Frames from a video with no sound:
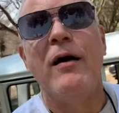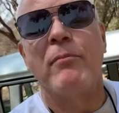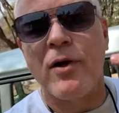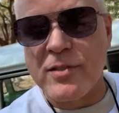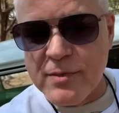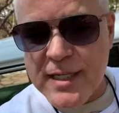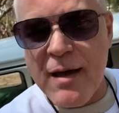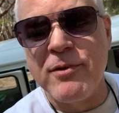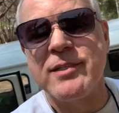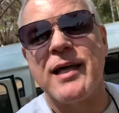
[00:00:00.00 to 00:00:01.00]
Próximo
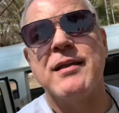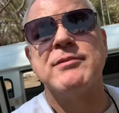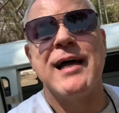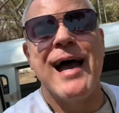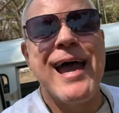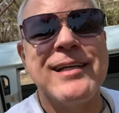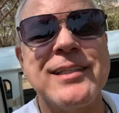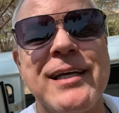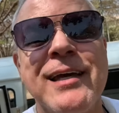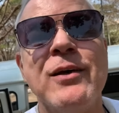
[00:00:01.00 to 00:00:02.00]
sábado estaremos na
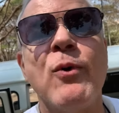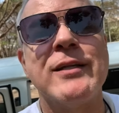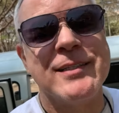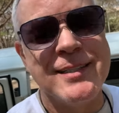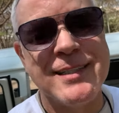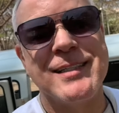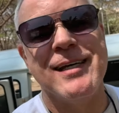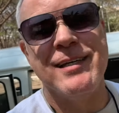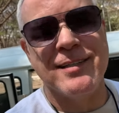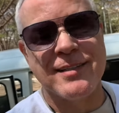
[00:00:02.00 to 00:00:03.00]
SQN
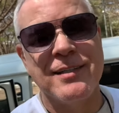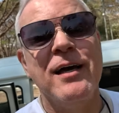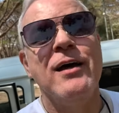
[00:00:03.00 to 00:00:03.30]
406